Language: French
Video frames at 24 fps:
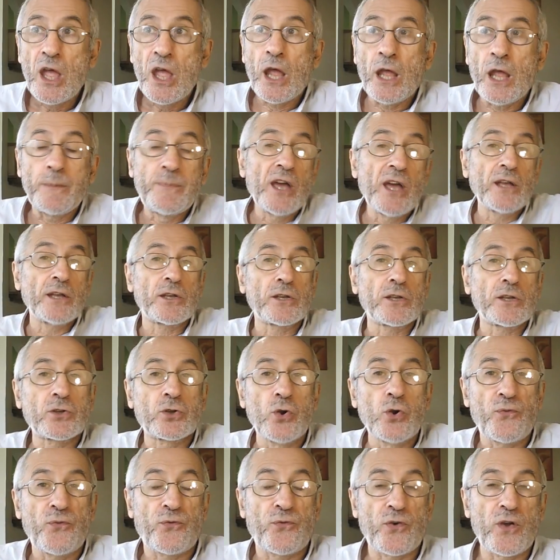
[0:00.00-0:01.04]
eh bien,
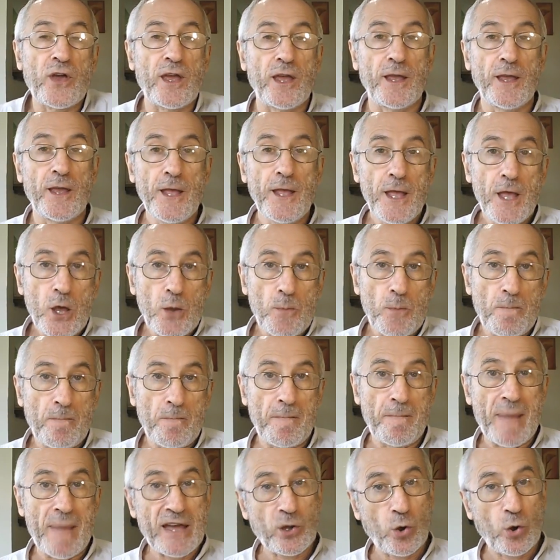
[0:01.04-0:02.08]
que fait
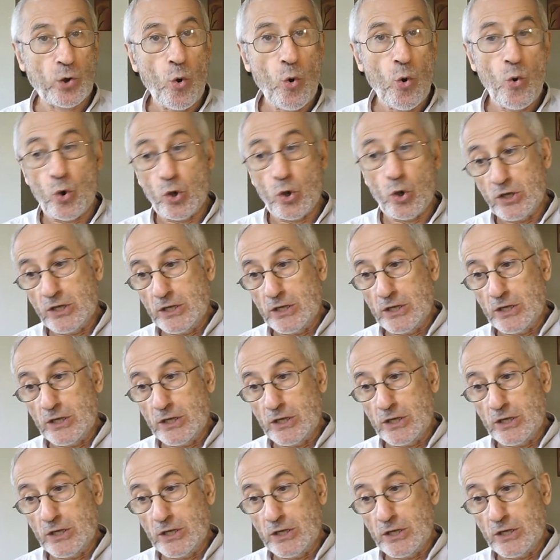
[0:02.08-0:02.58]
Macron